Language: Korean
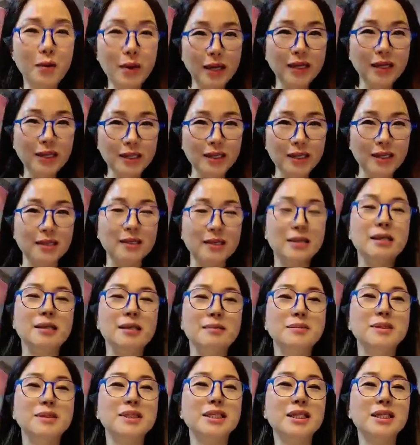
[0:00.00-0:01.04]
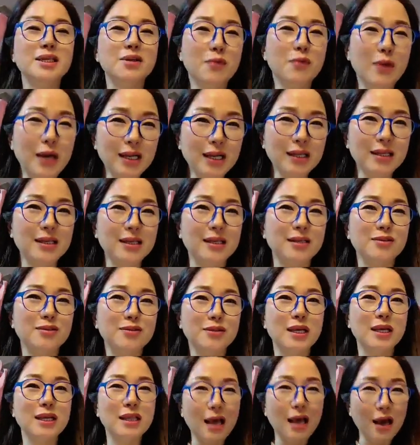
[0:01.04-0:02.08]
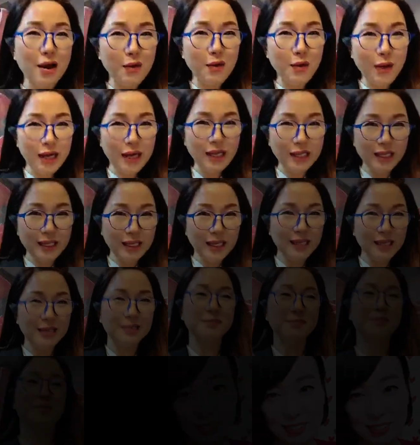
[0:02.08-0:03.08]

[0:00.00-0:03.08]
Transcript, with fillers: 화이팅! 임지 화이팅! 유산아 화이팅! 유